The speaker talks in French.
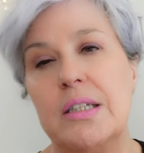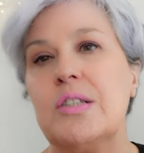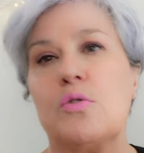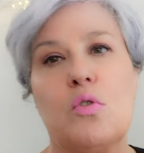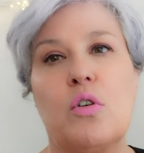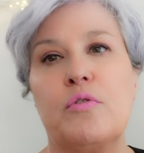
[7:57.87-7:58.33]

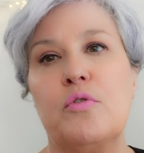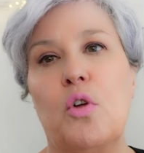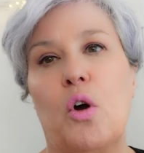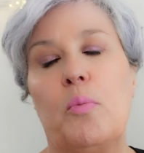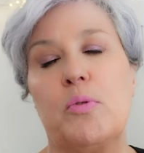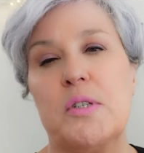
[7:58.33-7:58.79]
Ils ont revu
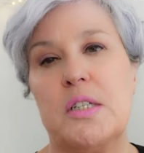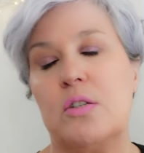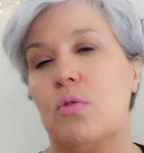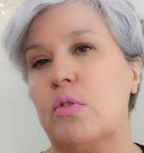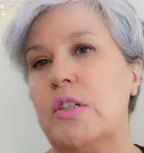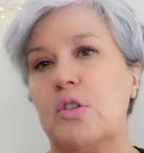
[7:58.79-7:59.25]
leur
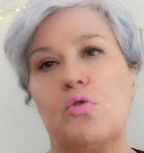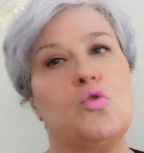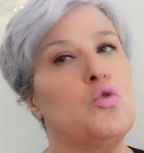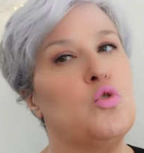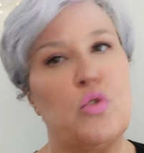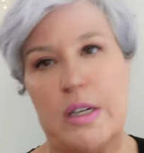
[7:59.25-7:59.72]
position, ils ont
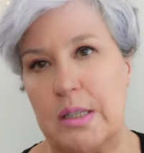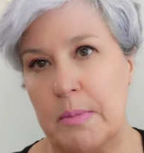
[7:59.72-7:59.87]
toujours à